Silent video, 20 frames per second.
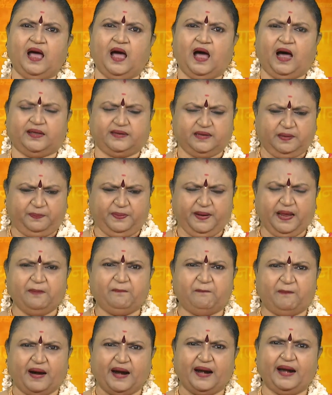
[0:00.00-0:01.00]
அது அப்படியே
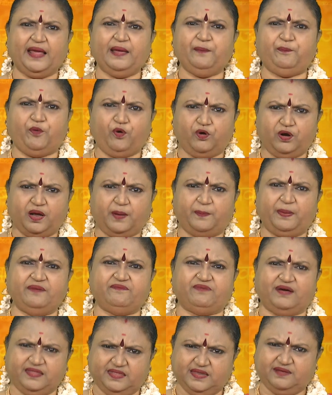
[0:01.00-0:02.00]
மழை போல் அப்படியே
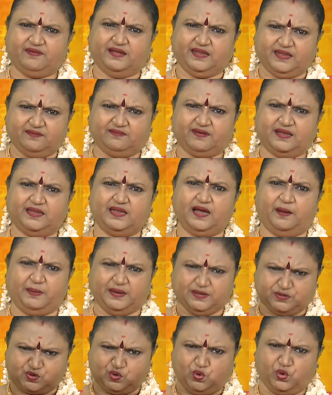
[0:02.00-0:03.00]
வந்து வந்து வந்து
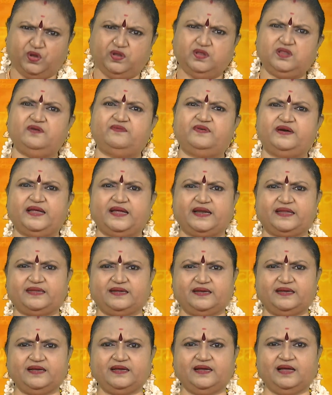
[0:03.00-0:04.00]
அப்படியே சொரிந்து விடறது
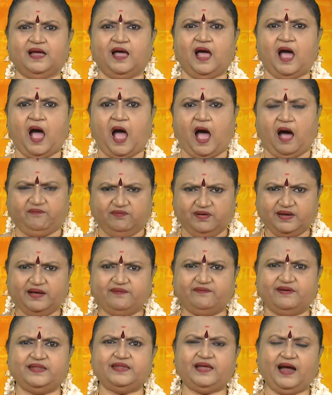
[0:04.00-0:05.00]
அவங்க
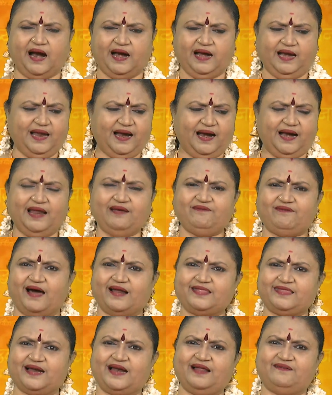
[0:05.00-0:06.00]
வந்து அள்ளி அள்ளி
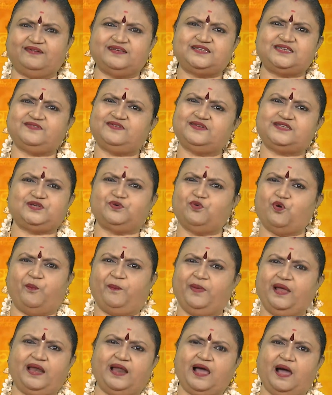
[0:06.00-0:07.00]
வார்த்தைகளை வச்சு வச்சு உன்
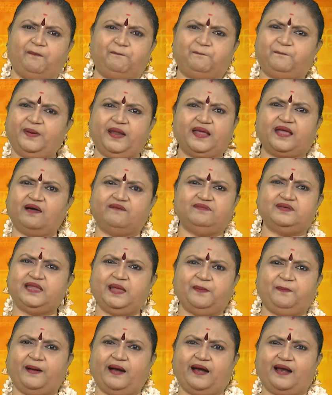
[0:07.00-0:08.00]
மேலே அப்படி கவிதை
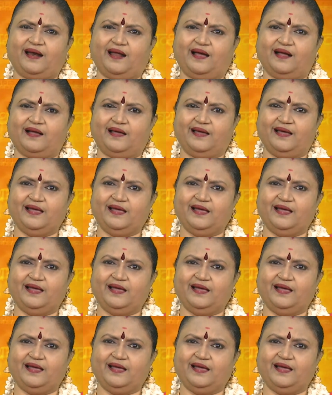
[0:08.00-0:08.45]
பாடுறாங்க